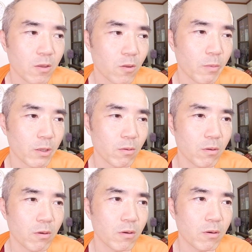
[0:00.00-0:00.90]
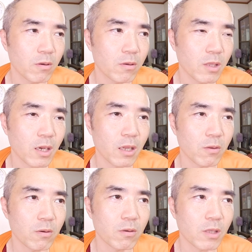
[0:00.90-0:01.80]
トマトの中
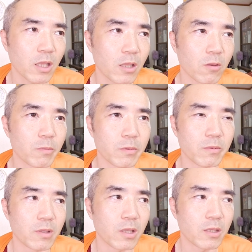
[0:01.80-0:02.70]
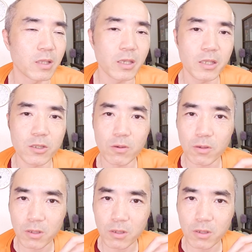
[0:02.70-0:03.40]
の種の部分ってゼリー状